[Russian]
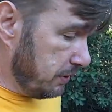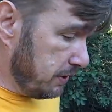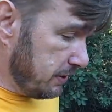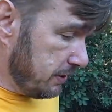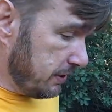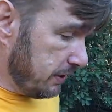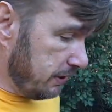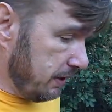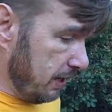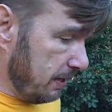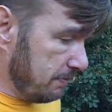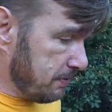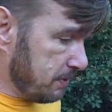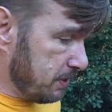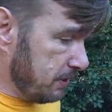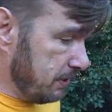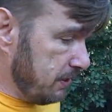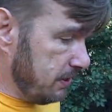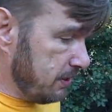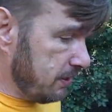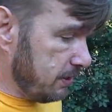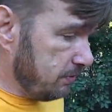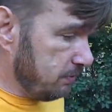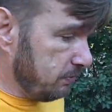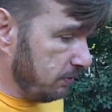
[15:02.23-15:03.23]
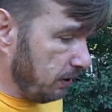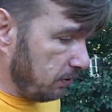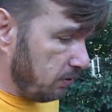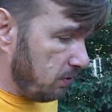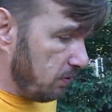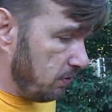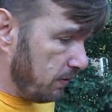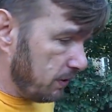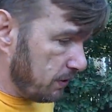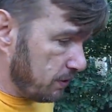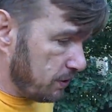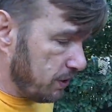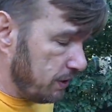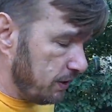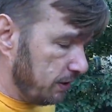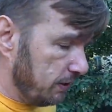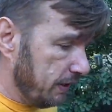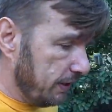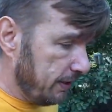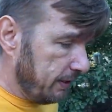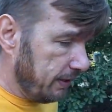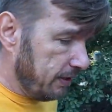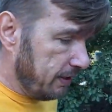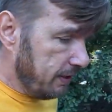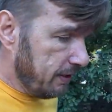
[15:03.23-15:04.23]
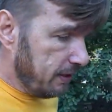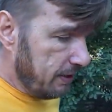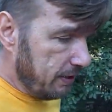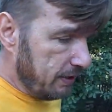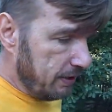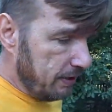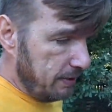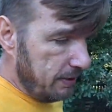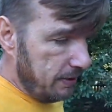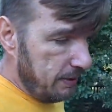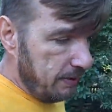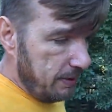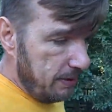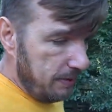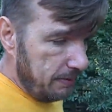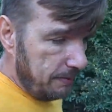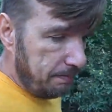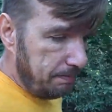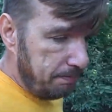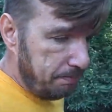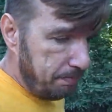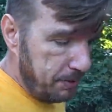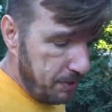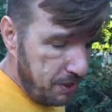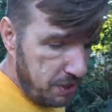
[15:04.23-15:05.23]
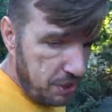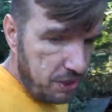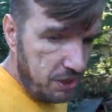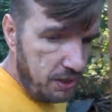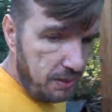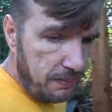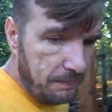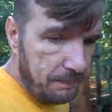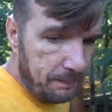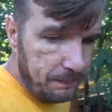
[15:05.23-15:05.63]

зерна, пшеницы, ну такого жирной пищи,